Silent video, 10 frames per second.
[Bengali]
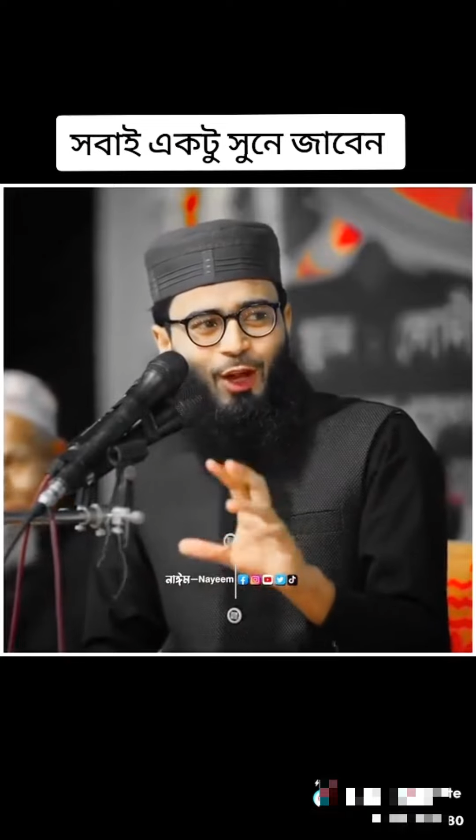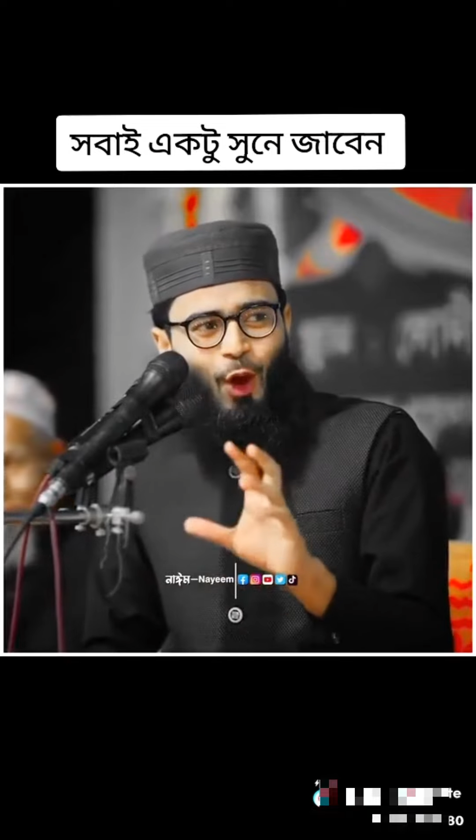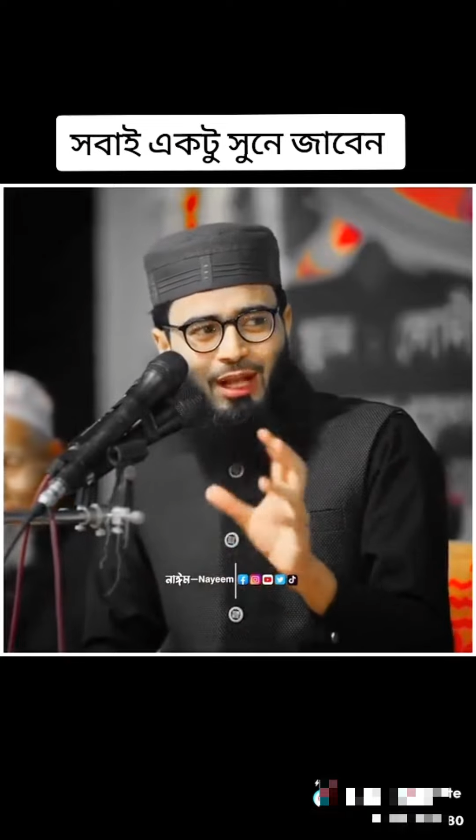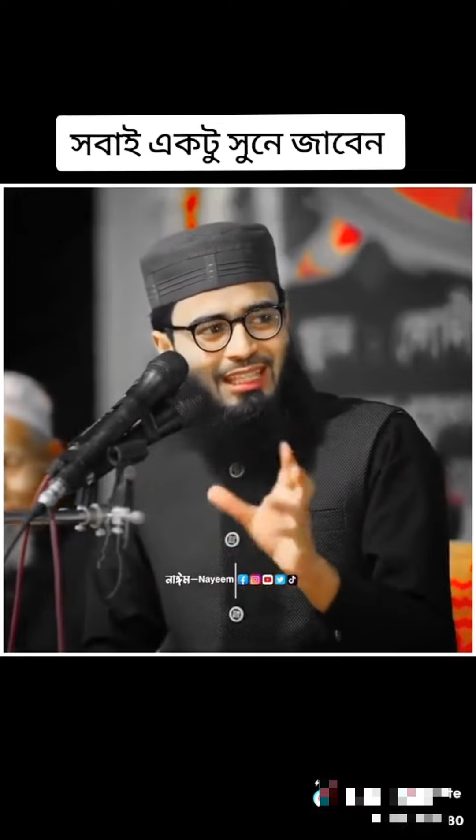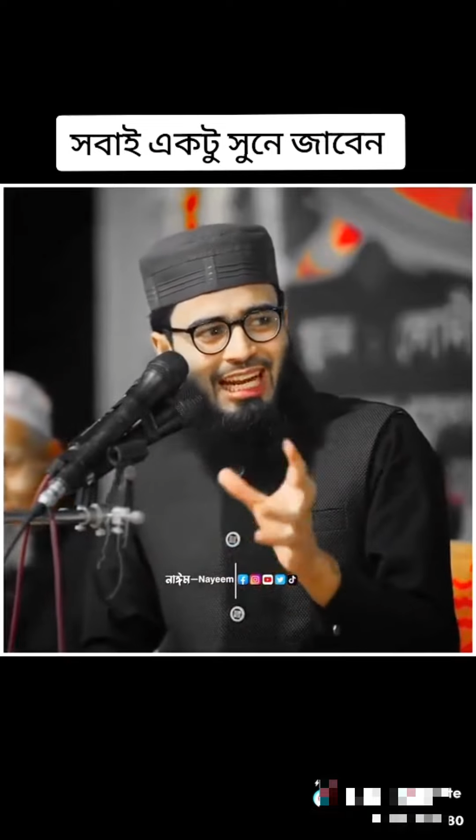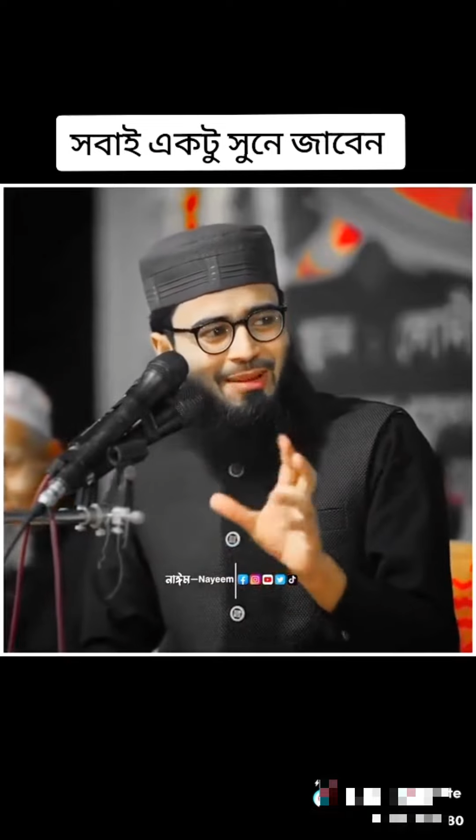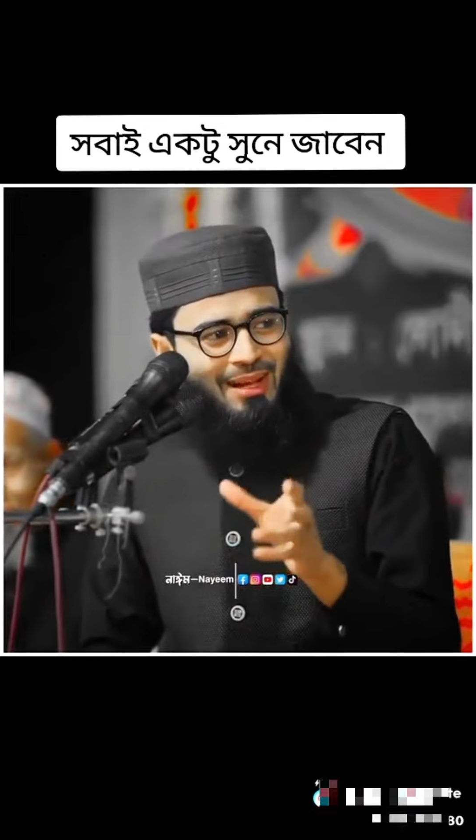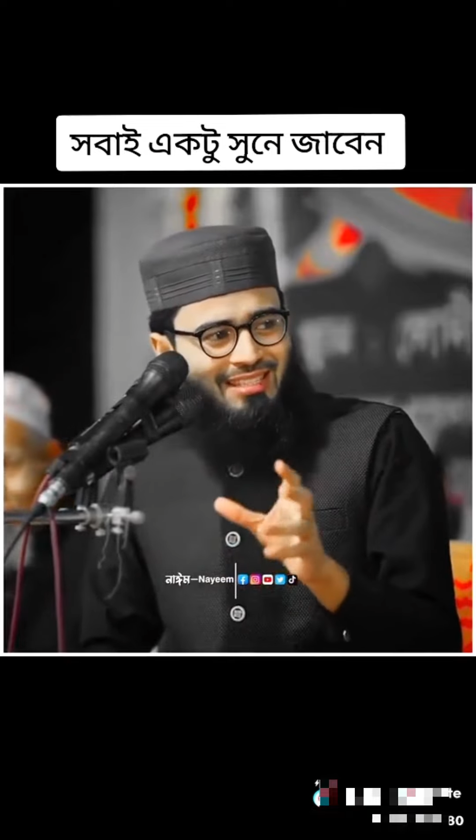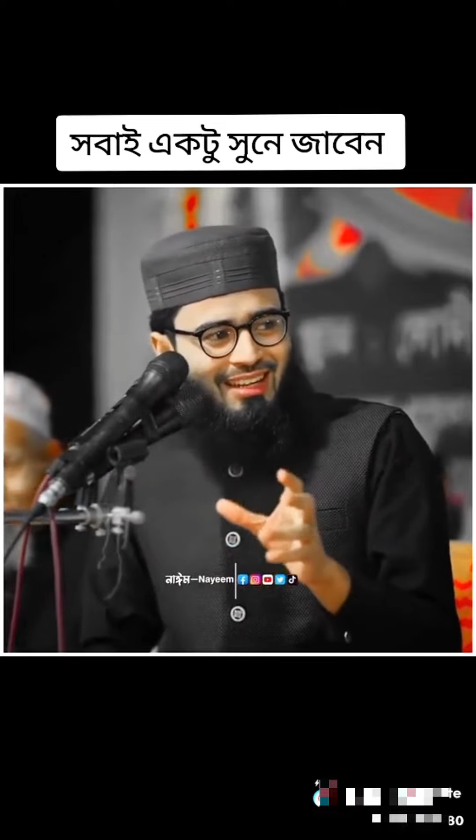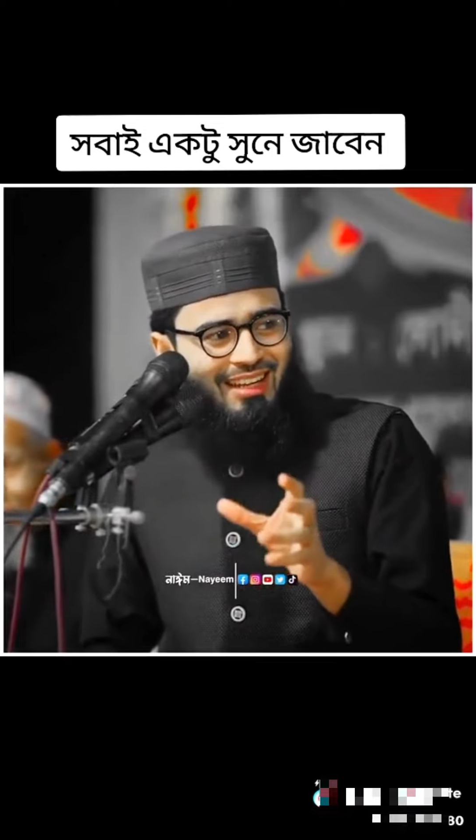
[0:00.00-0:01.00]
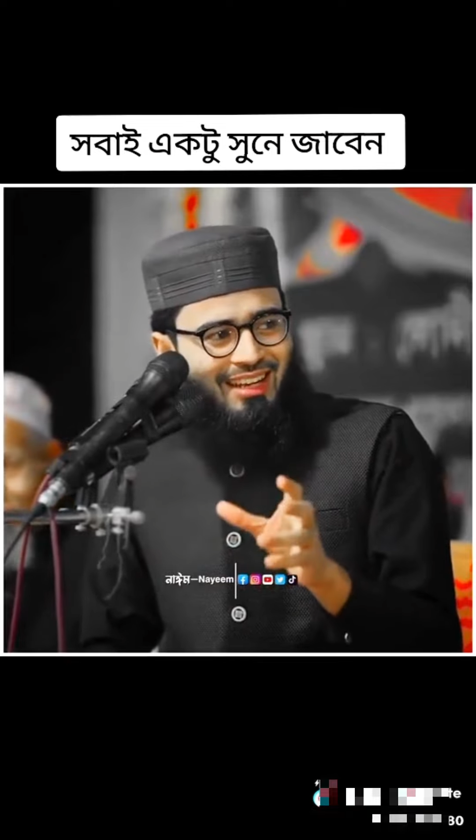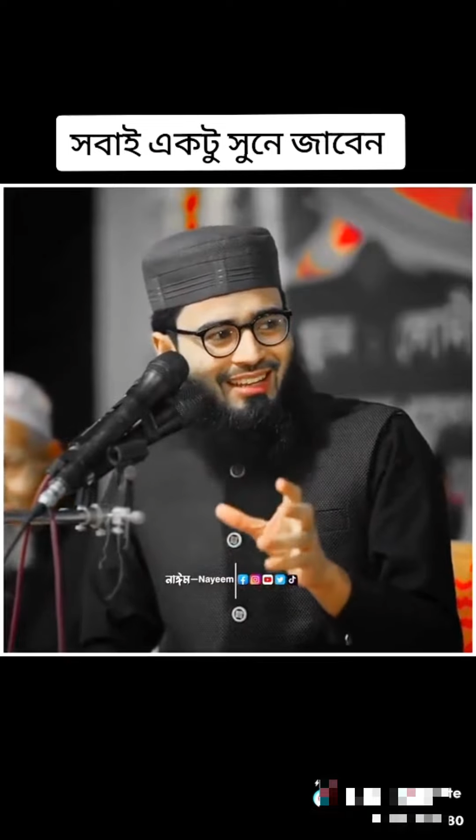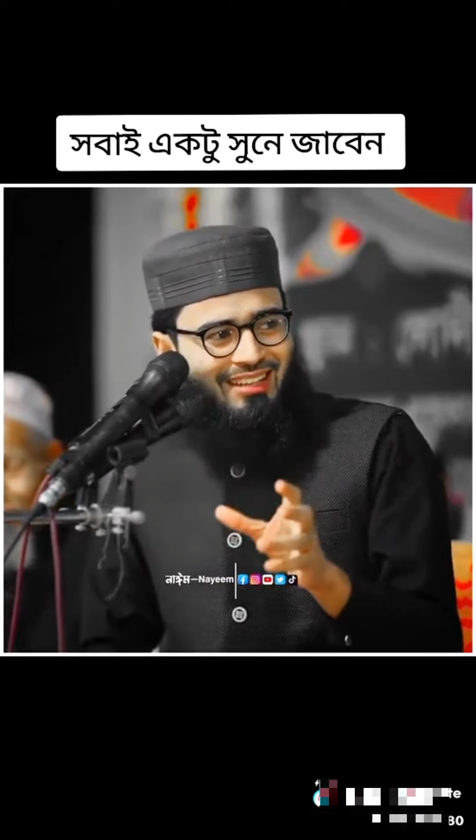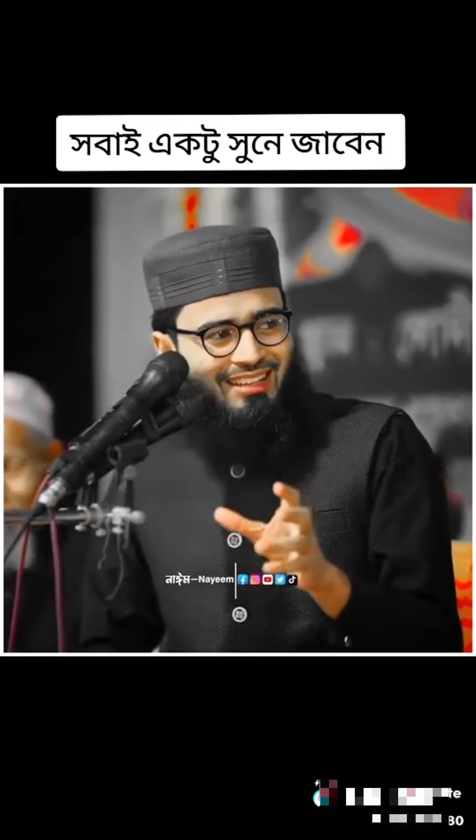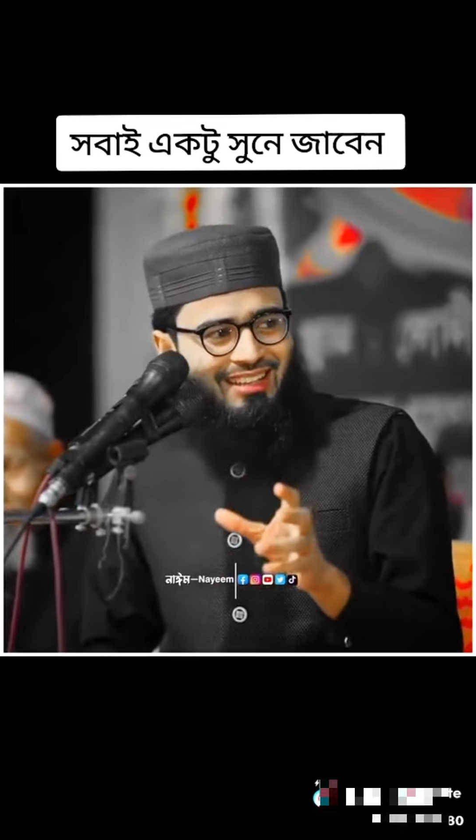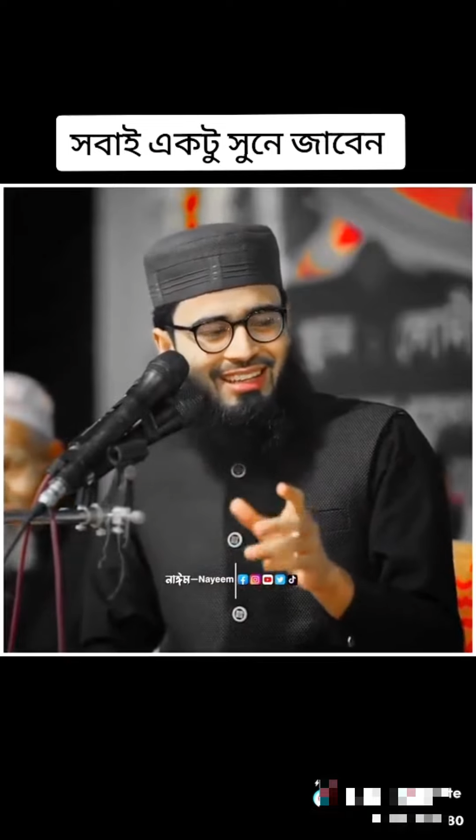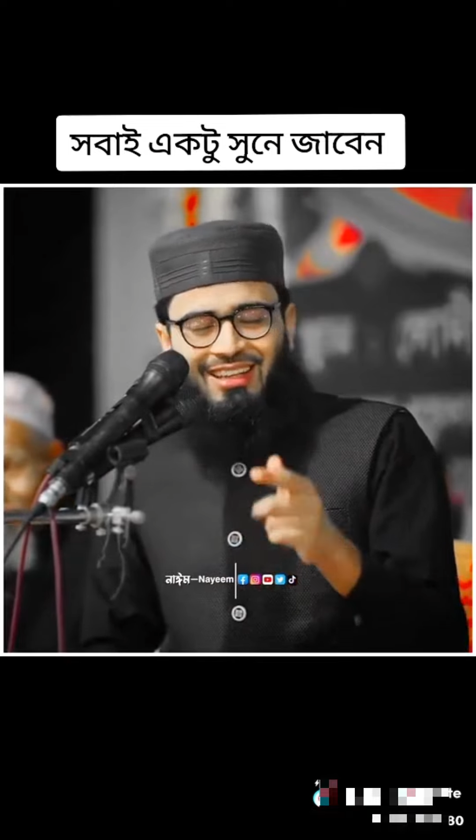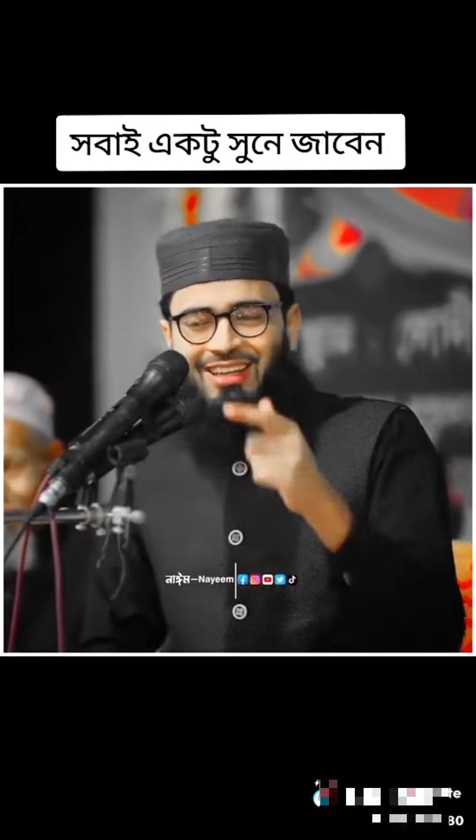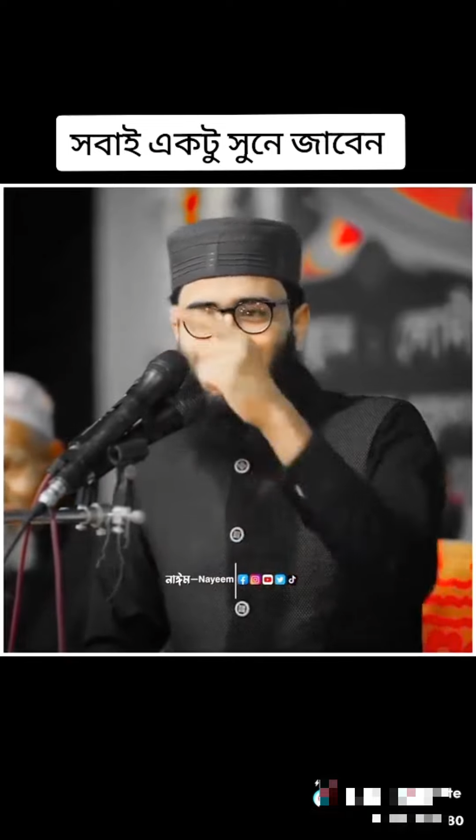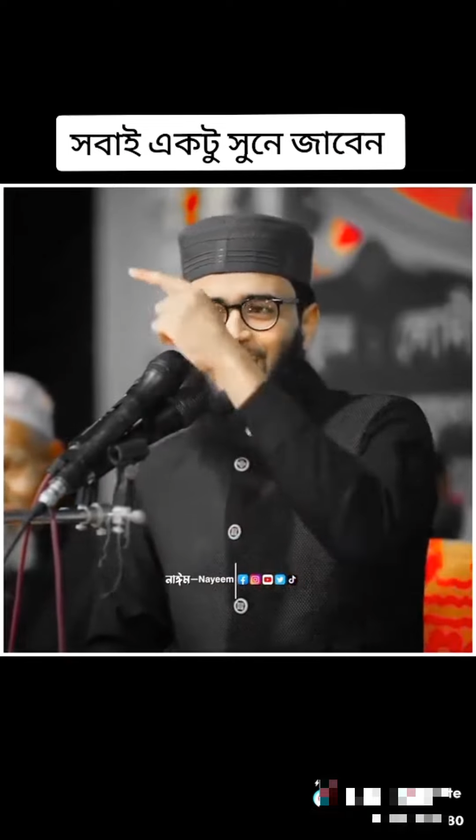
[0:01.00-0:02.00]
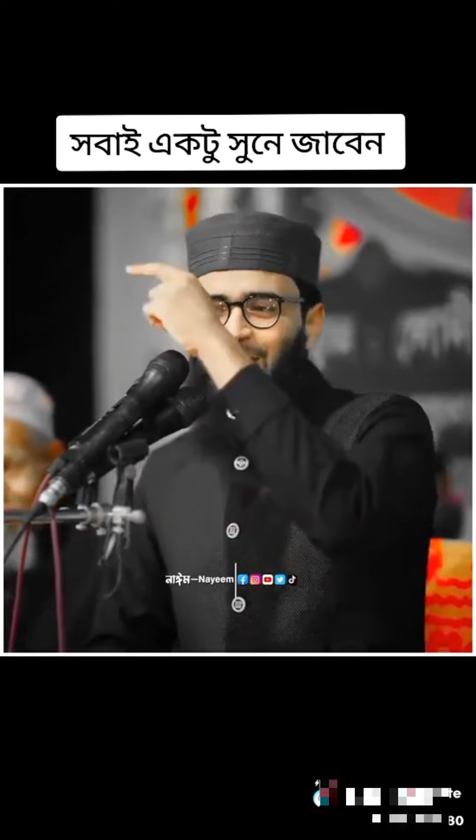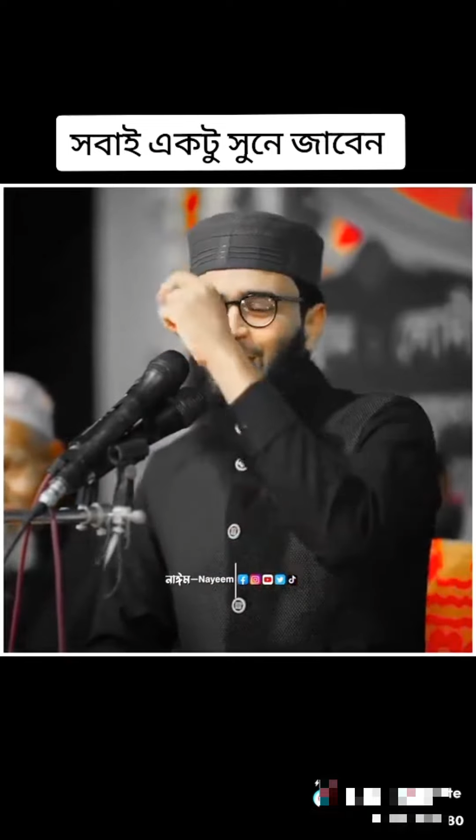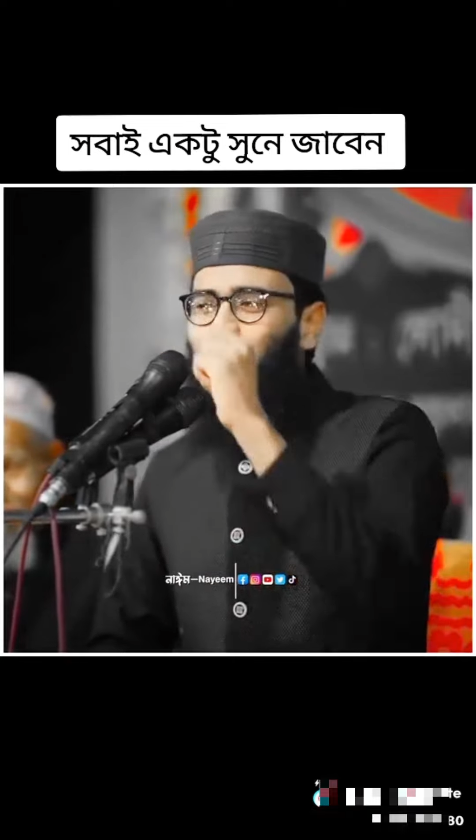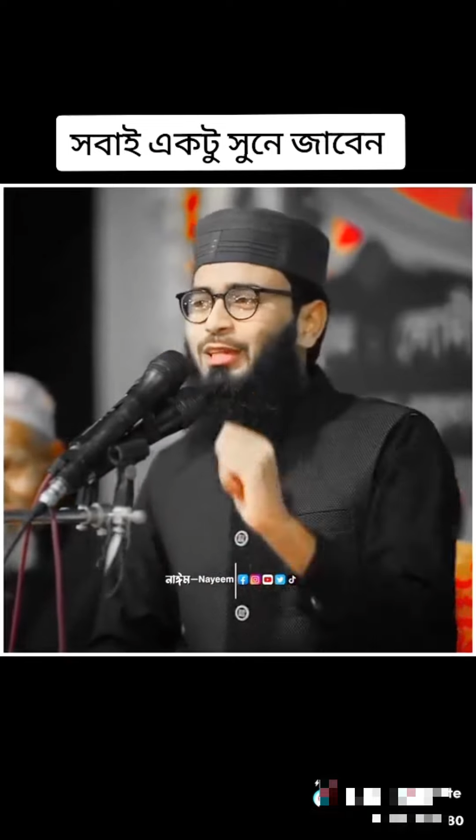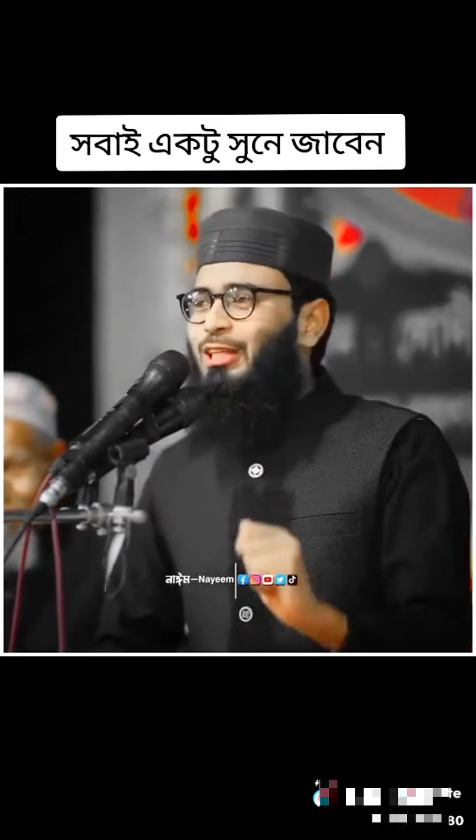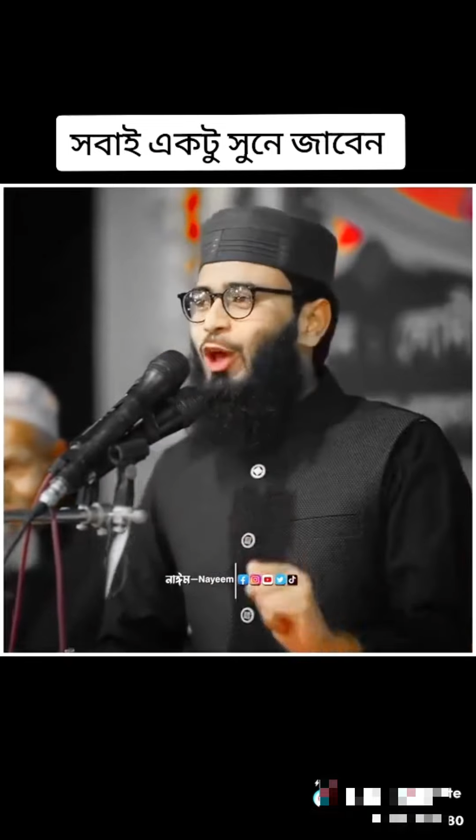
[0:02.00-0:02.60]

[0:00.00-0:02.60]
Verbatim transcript: নগরে ডালিম আছে না নাই তোমাদের